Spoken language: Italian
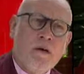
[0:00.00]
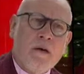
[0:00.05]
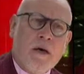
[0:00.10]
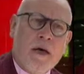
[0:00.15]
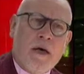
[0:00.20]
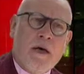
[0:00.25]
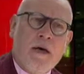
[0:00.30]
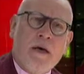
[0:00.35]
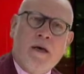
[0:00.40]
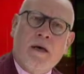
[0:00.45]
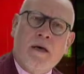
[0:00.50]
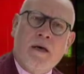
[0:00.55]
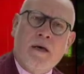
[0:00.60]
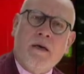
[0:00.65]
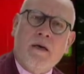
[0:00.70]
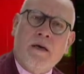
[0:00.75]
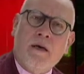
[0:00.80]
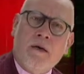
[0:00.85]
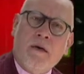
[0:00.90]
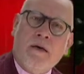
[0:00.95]
che
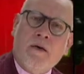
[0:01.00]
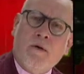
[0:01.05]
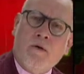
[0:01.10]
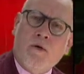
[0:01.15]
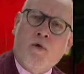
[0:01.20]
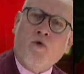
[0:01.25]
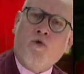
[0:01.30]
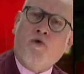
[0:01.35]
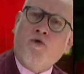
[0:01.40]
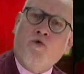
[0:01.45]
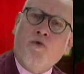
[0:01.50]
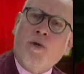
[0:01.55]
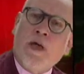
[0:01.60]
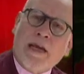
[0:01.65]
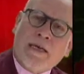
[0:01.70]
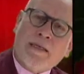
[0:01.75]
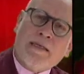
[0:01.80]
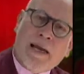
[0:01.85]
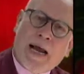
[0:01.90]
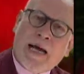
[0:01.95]
non chiude
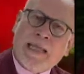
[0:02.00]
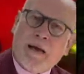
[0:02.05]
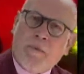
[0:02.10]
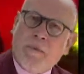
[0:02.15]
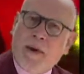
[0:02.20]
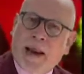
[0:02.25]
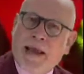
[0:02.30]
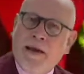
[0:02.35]
la strada ma la